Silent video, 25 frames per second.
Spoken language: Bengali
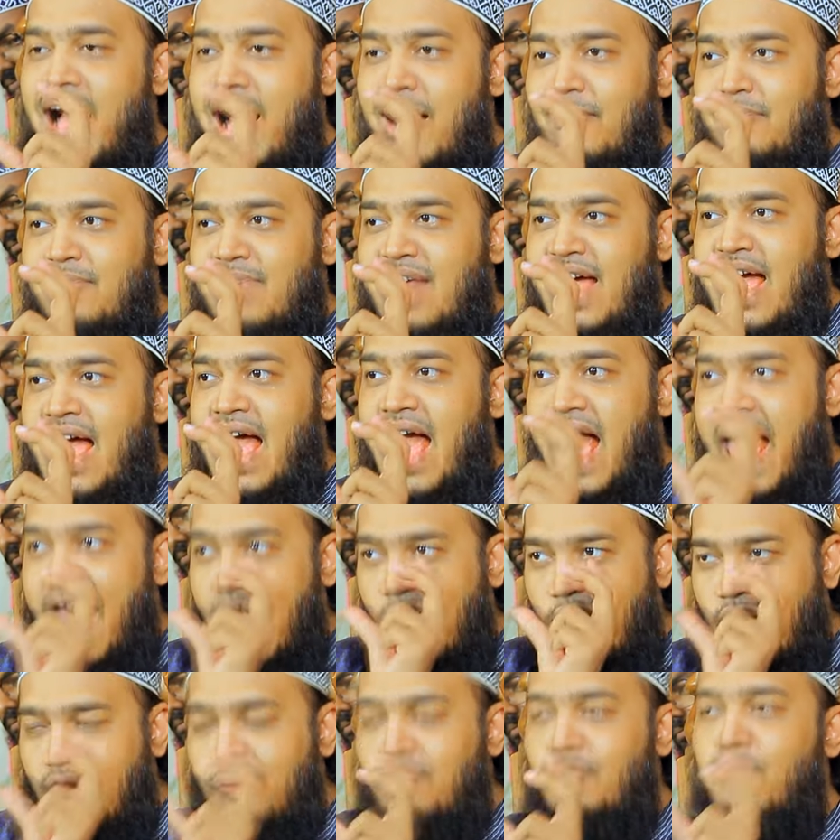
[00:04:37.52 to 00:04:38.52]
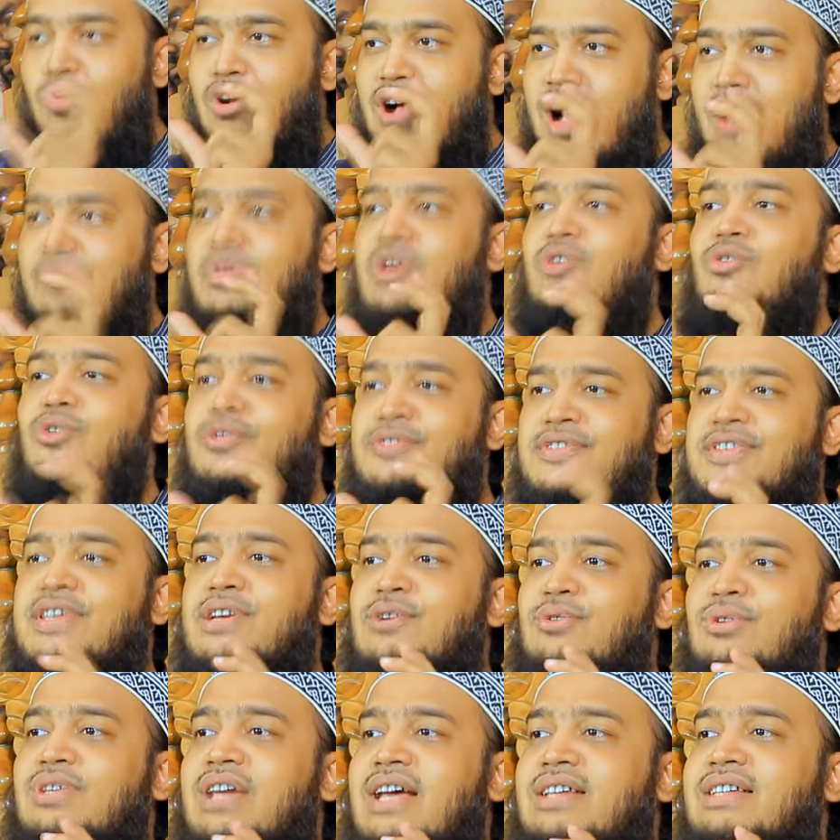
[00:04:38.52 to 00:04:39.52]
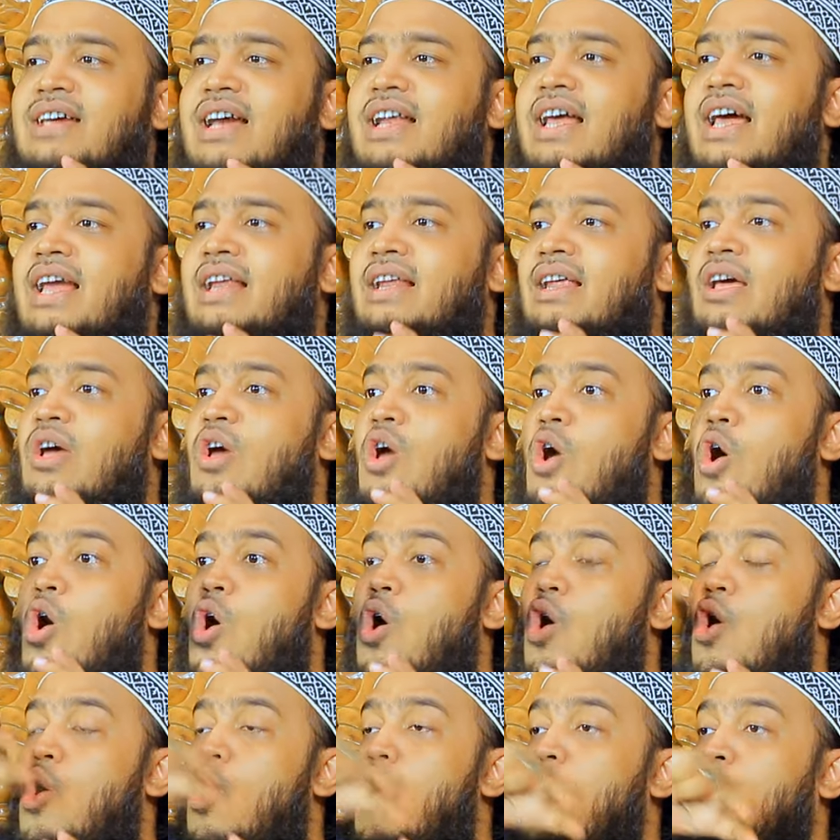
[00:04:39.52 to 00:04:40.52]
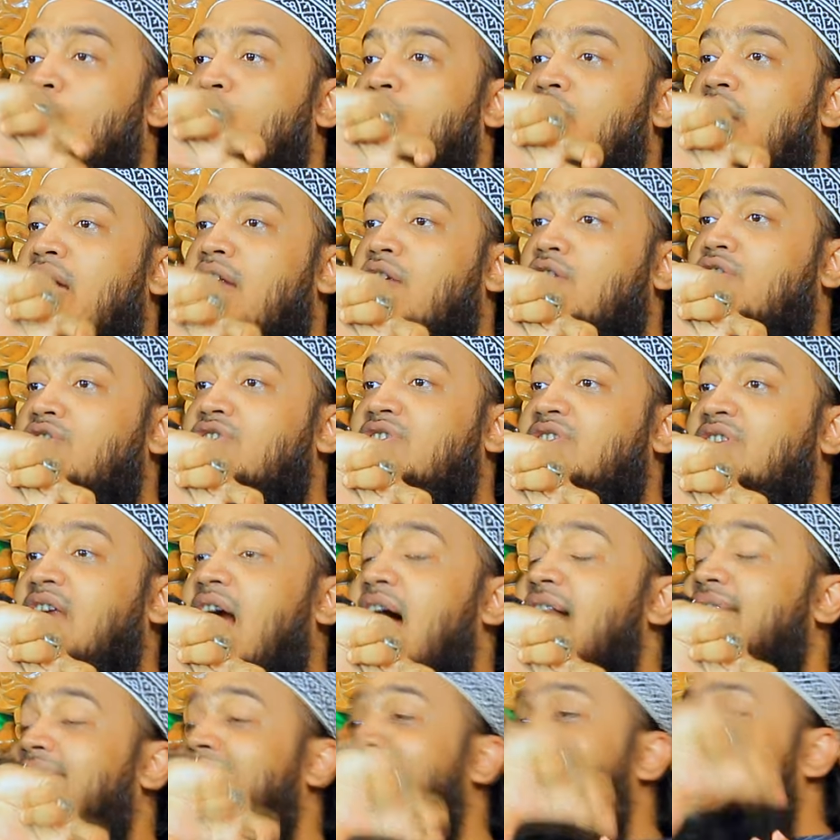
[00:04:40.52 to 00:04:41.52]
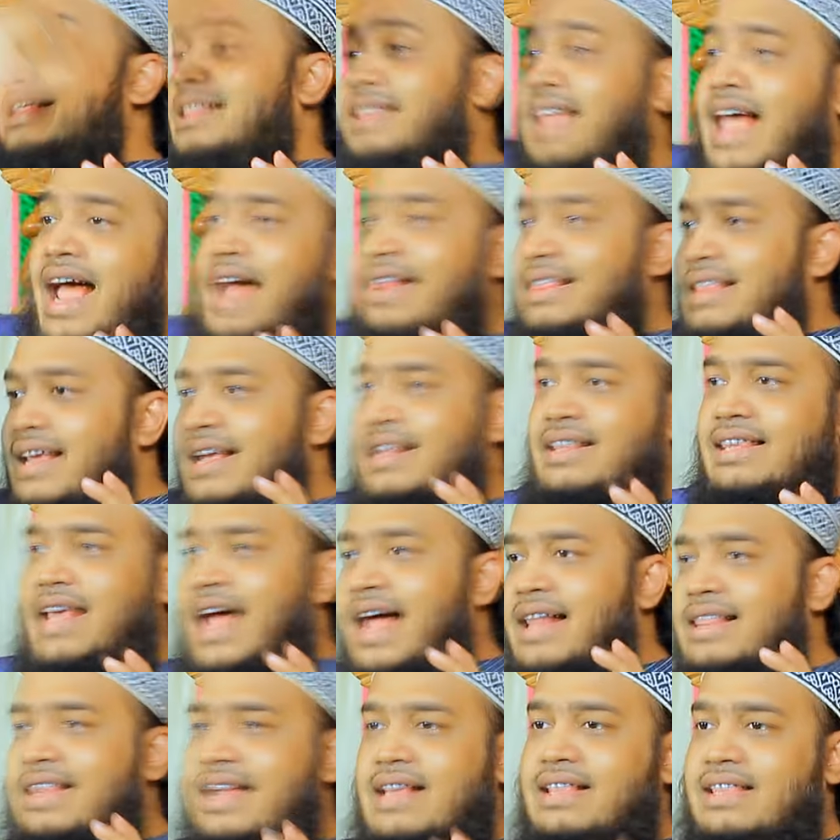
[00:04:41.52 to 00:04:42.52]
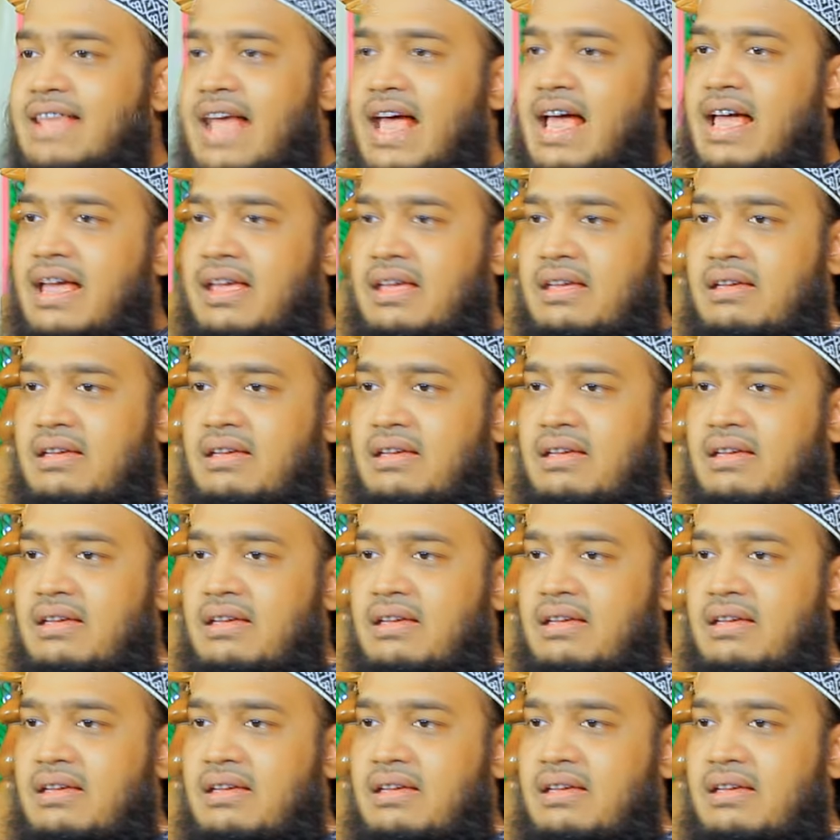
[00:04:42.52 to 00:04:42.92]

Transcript: আমরা এখন বোকামি করছি কোথায় জানেন অন্যেরটা দিতে দিতে দিতে